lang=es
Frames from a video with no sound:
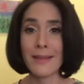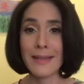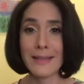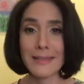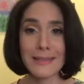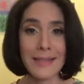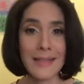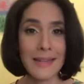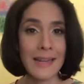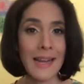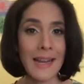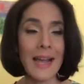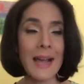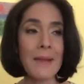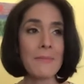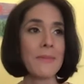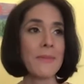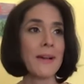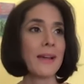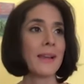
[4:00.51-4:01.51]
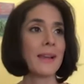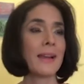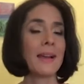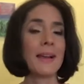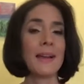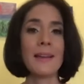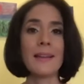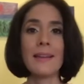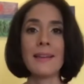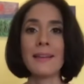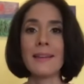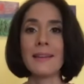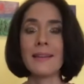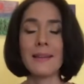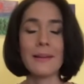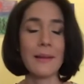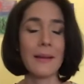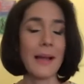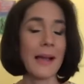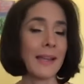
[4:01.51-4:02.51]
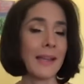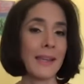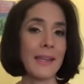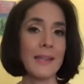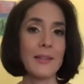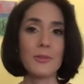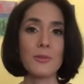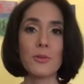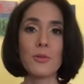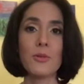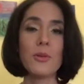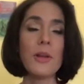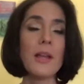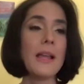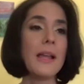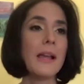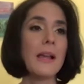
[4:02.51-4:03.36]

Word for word: hacer cámaras. Eh, aquí tú,